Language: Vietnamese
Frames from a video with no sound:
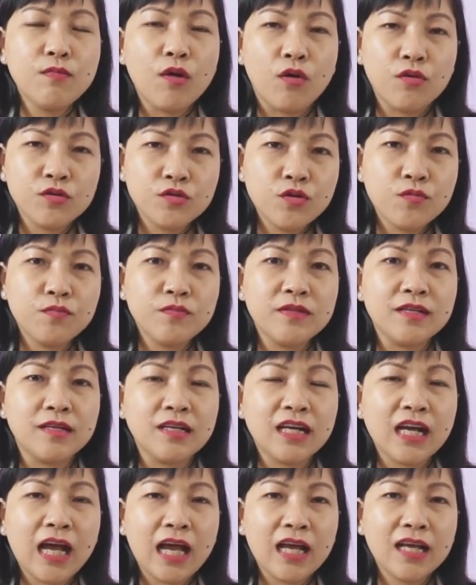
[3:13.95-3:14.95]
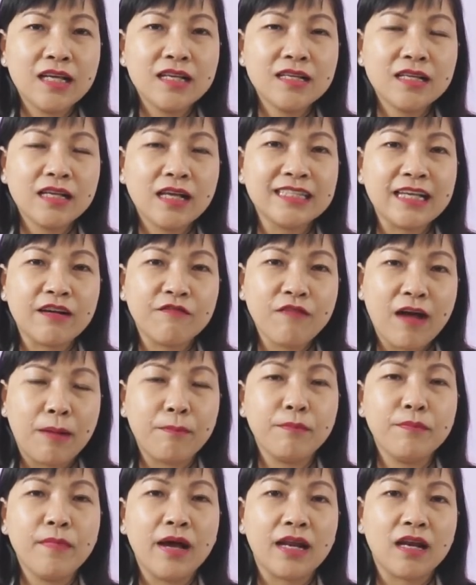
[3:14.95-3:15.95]
bổ sung những cái sản
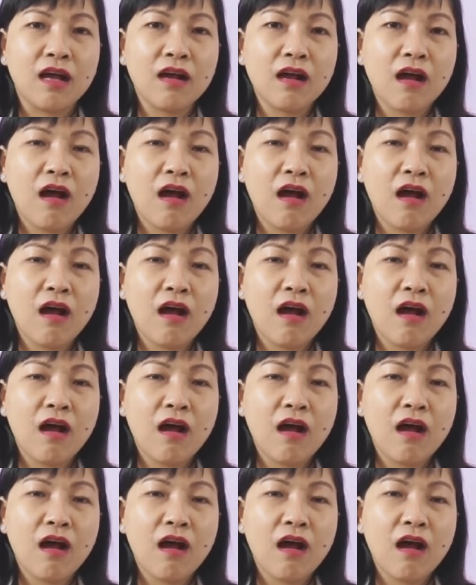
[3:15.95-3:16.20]
phẩm mà nó